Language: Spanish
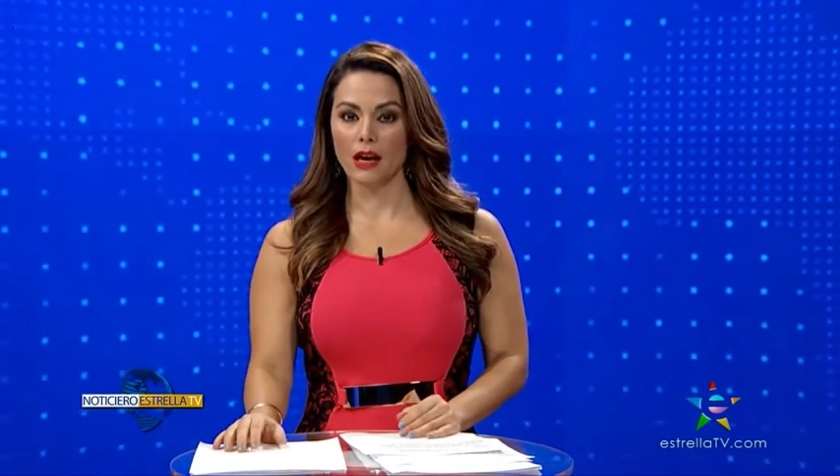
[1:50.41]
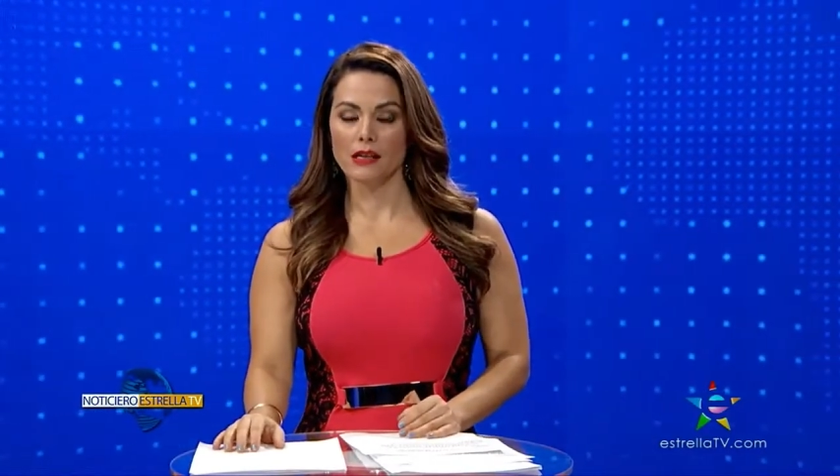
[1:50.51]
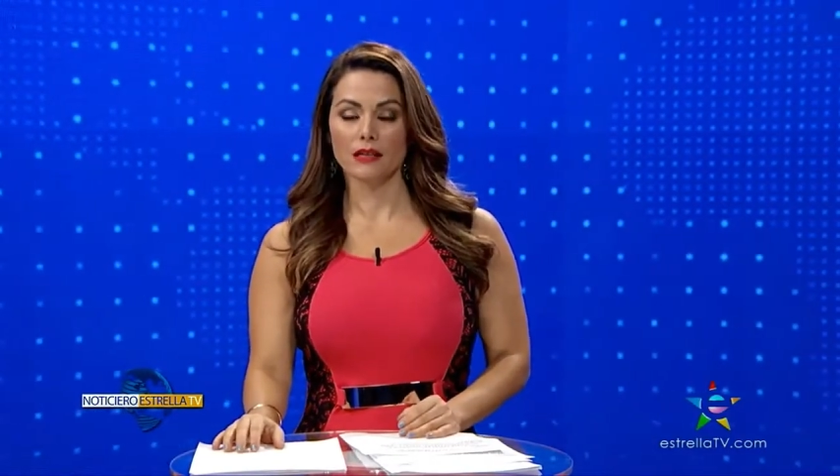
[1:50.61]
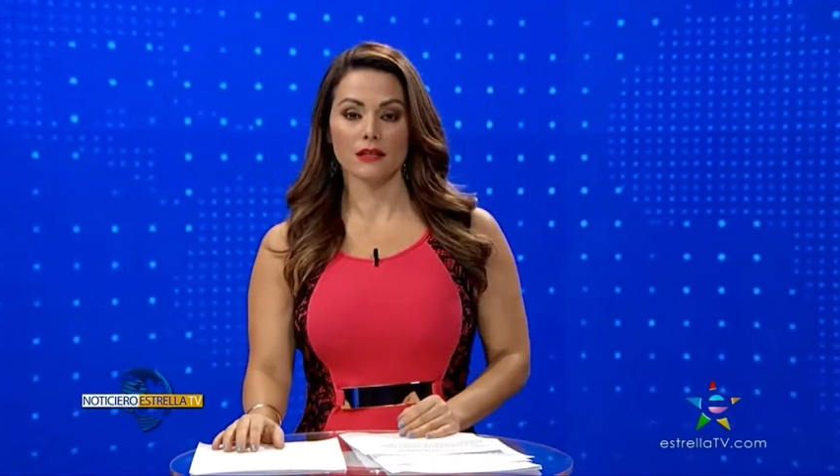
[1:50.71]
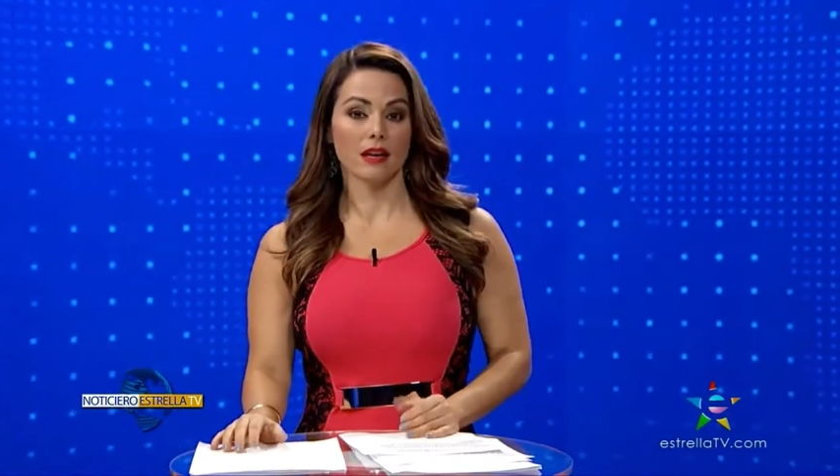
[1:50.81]
la
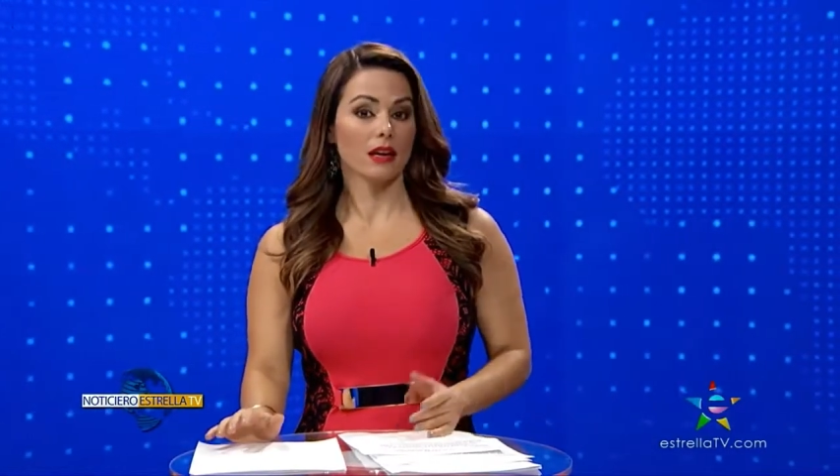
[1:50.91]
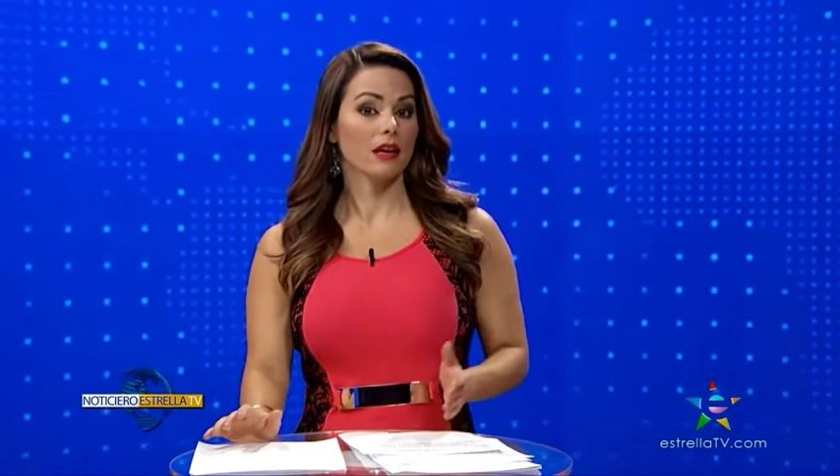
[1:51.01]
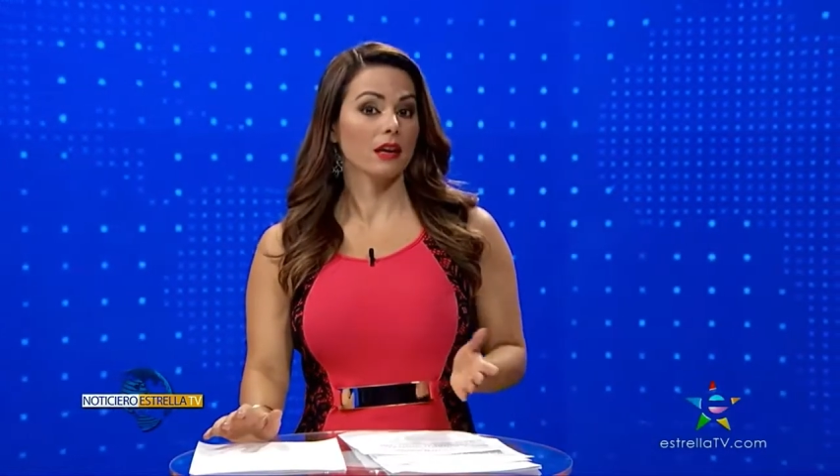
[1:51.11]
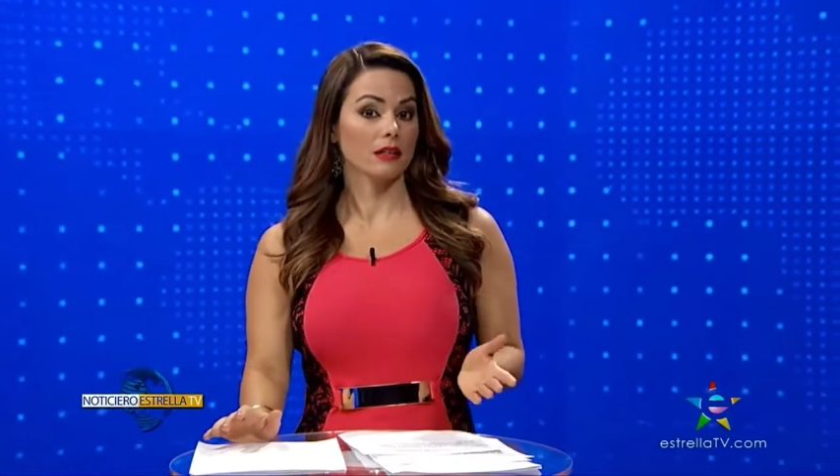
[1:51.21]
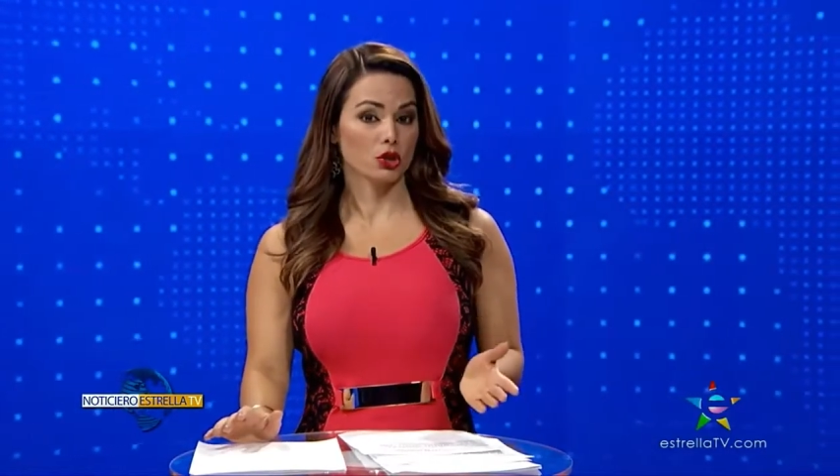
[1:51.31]
lista
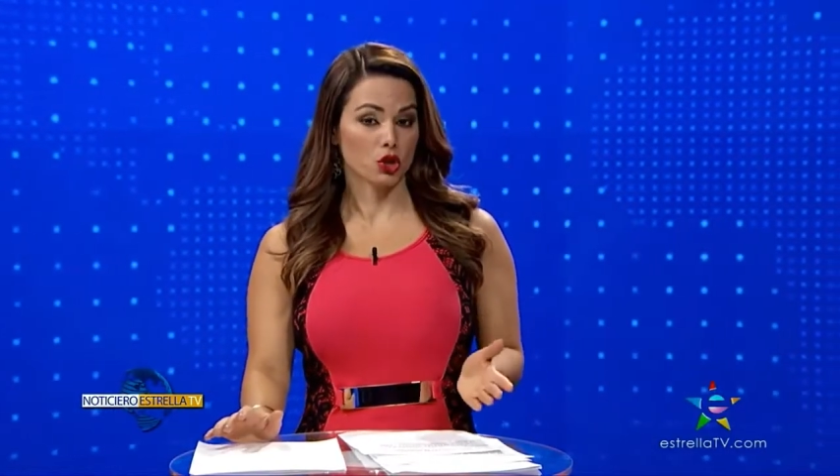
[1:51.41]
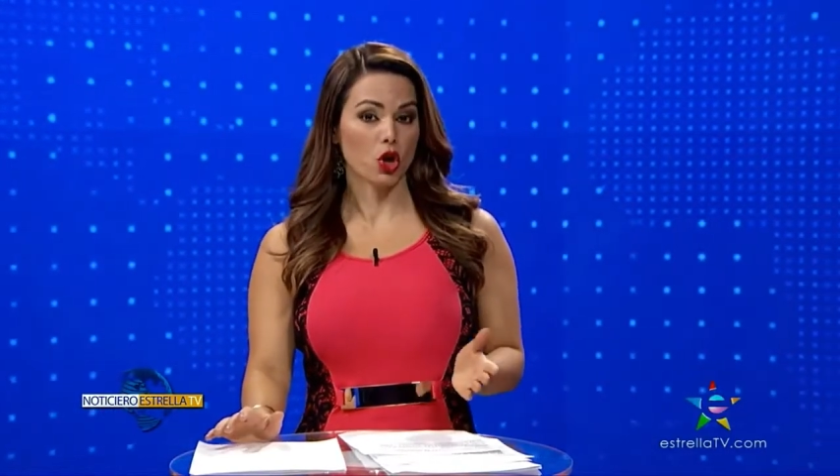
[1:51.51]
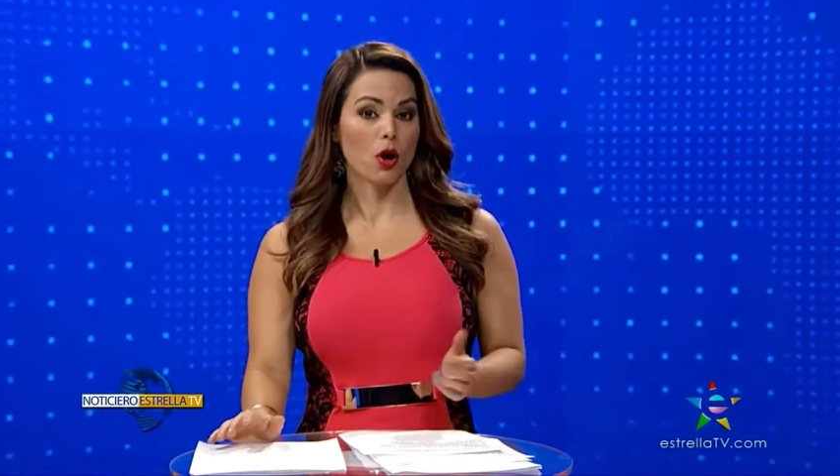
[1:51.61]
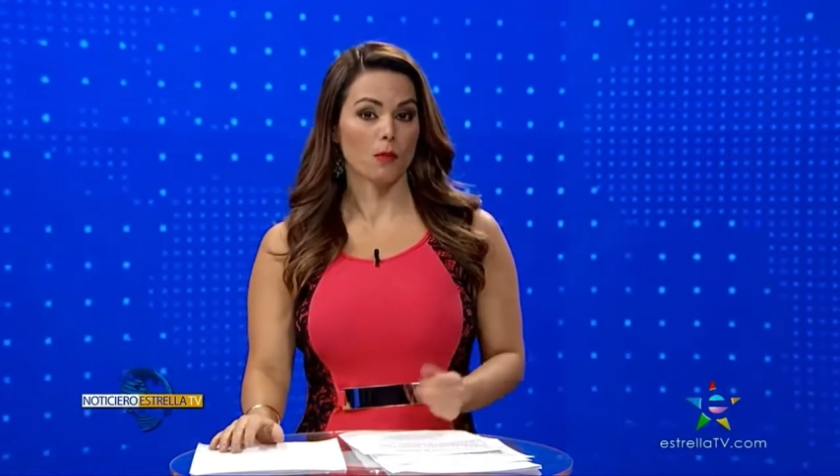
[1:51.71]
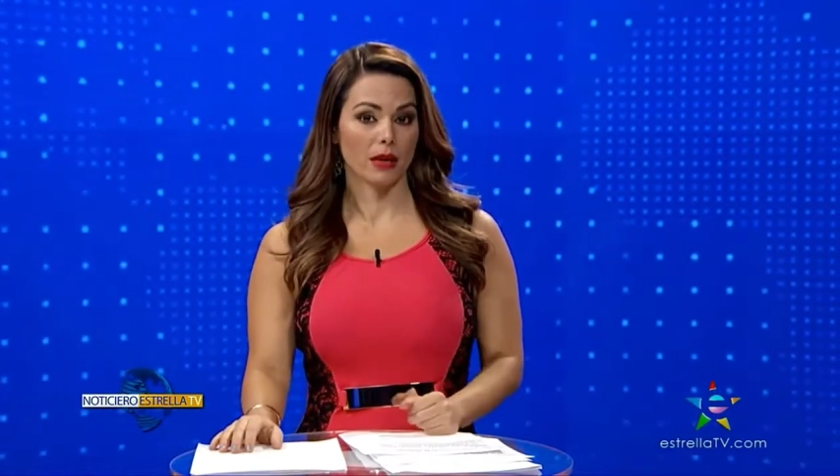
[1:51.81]
negra de
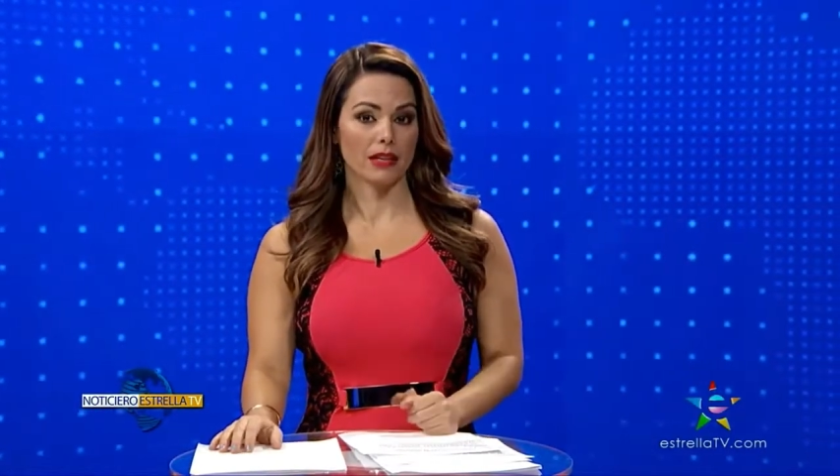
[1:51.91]
Trump,